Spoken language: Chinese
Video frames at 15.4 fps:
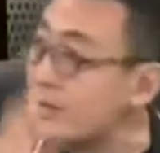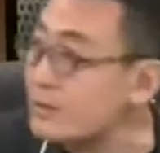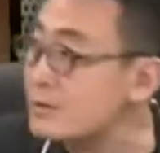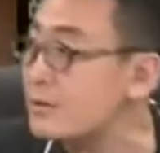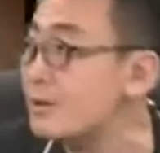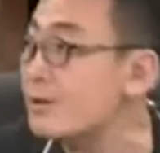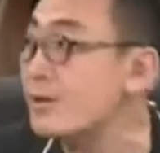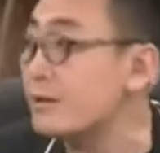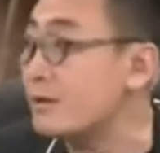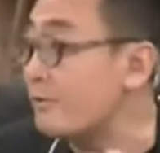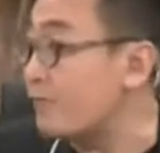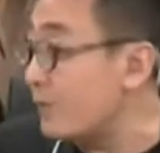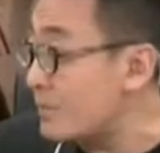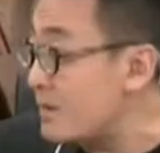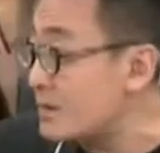但是另
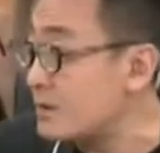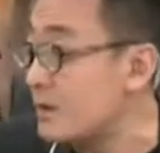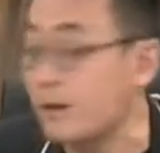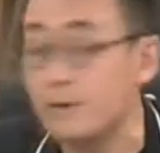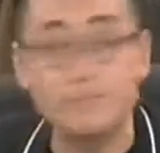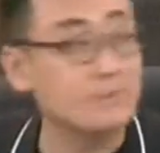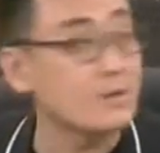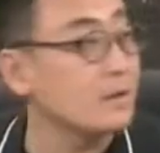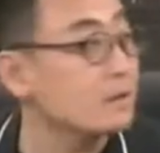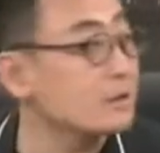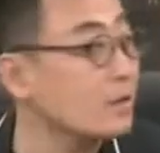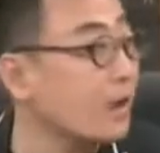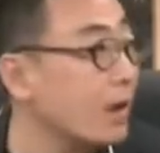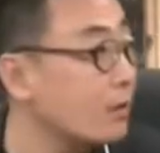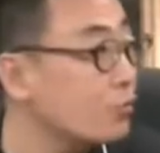一方面讲，
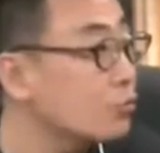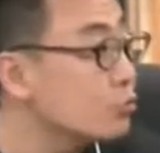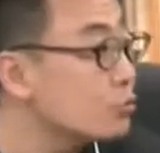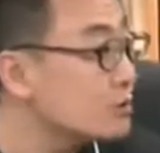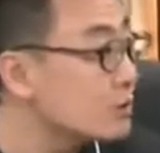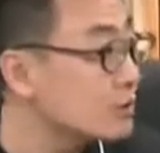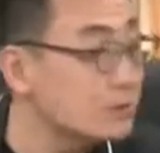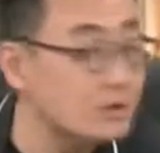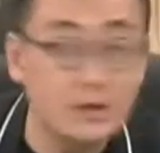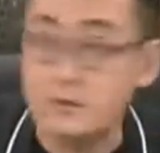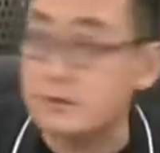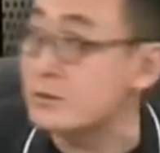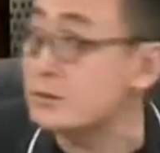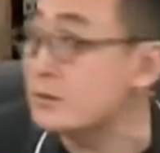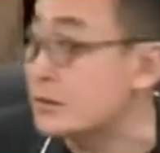大陆的
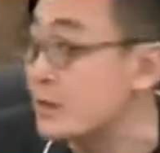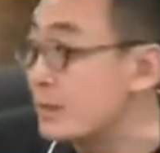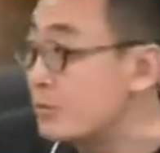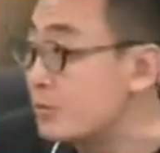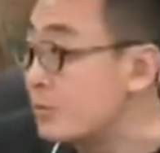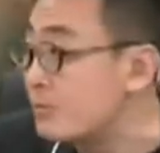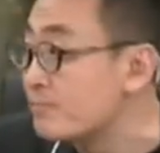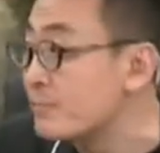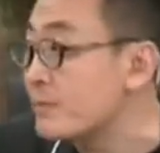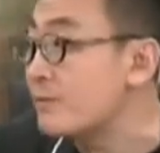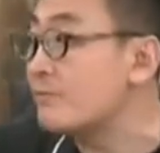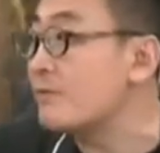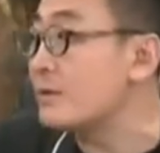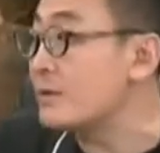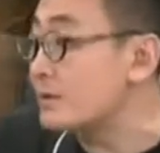电视节目。
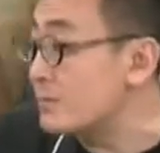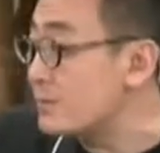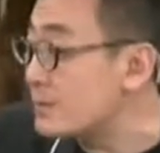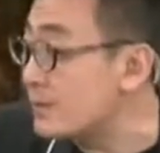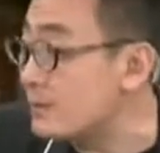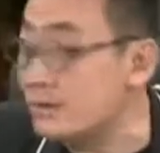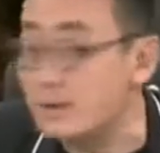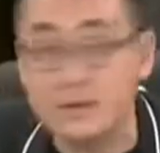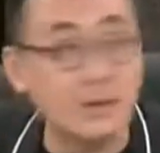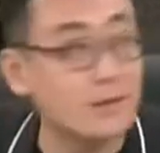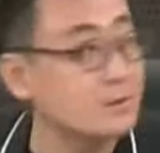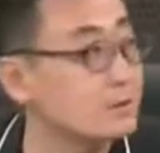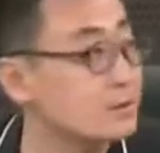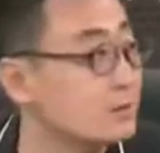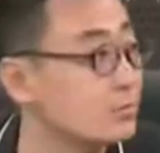为什么让你
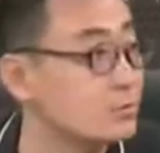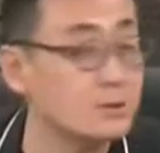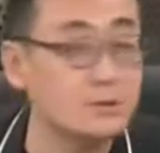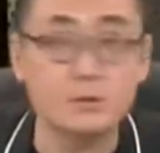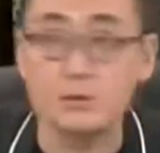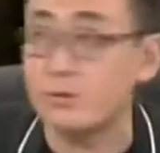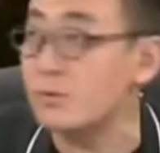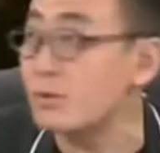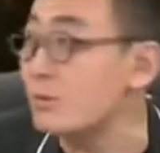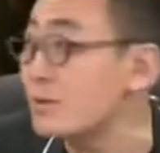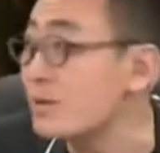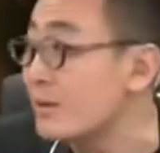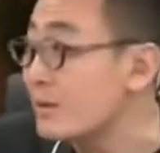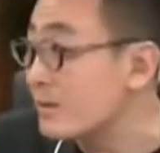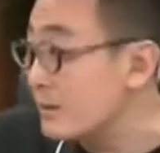看着有些时候
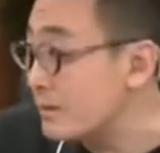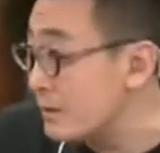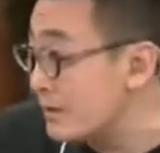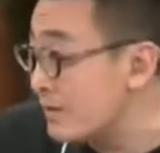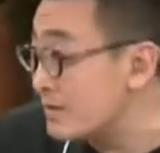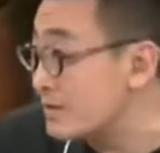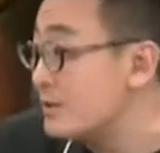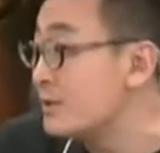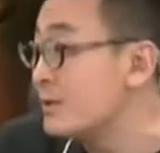那么样的恶